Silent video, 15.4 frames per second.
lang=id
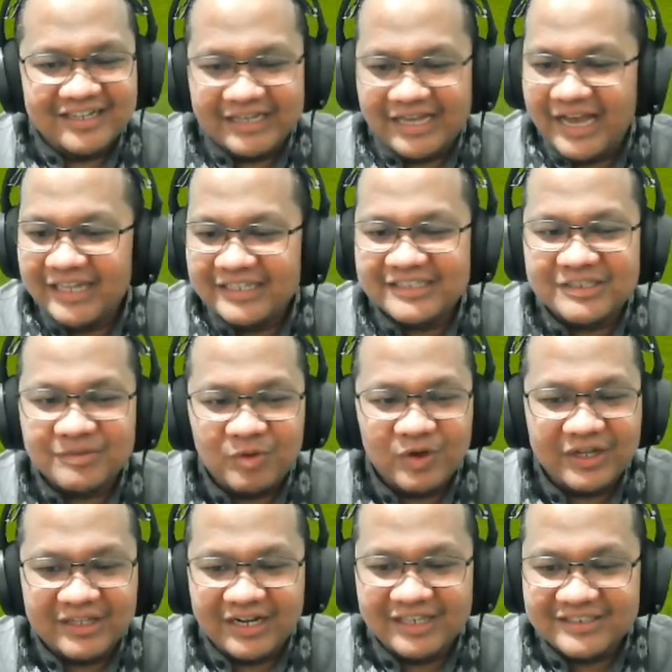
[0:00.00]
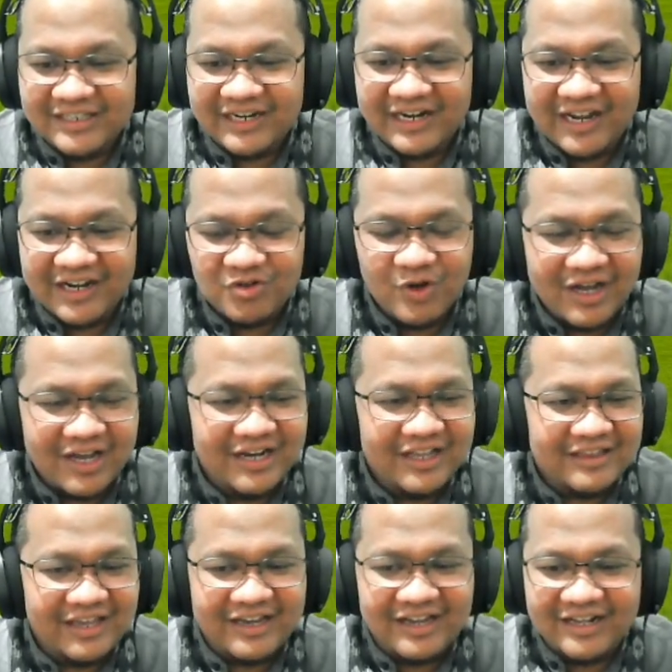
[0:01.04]
Hans semoga tidak cedera dua kali
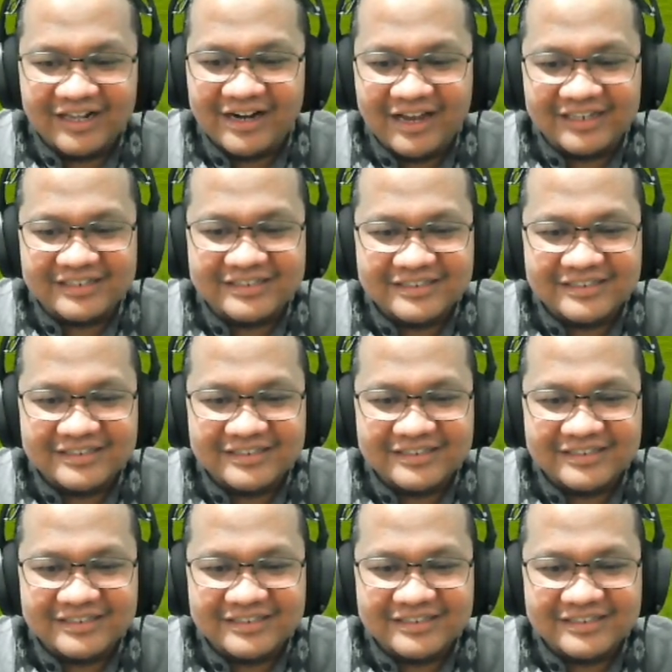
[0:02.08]
tackle keras.